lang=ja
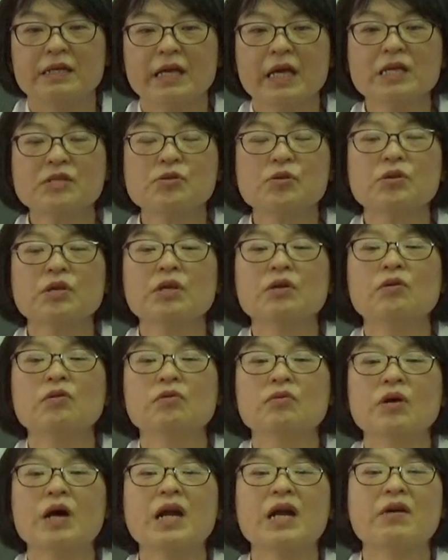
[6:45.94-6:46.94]
元素記
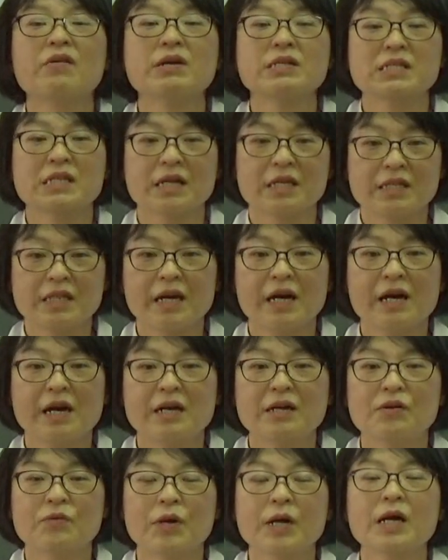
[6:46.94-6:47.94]
号の表し方
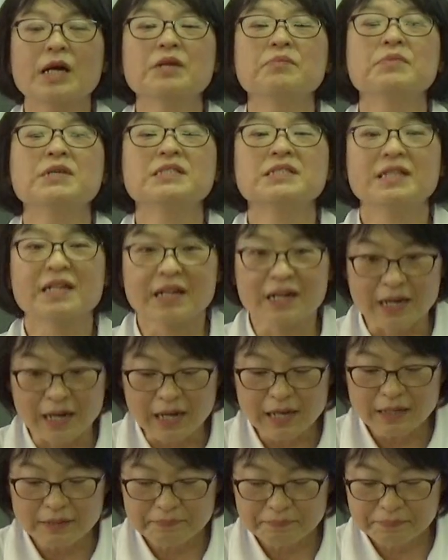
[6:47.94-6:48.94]
分かりました
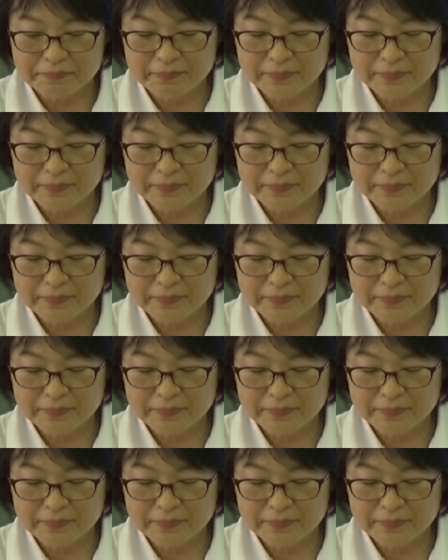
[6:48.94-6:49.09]
か